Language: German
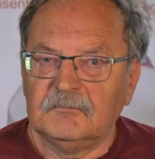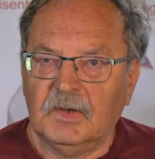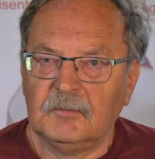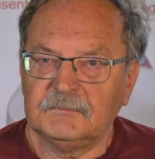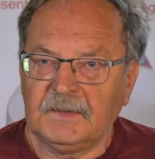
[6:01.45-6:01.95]

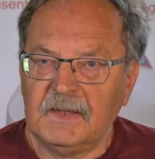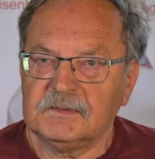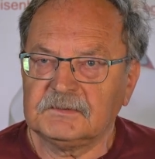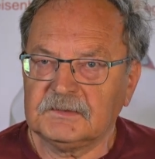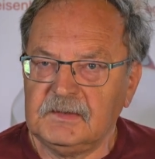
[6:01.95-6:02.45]
Wir haben drei
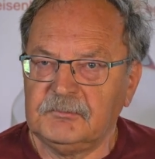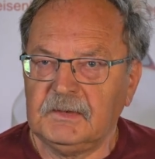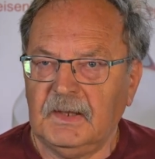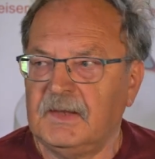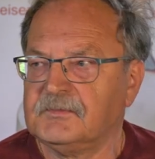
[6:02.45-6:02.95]

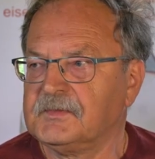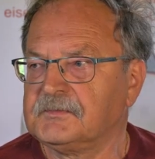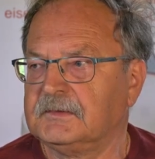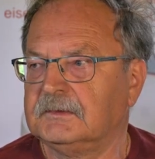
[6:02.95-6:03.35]
Getriebe, eins ist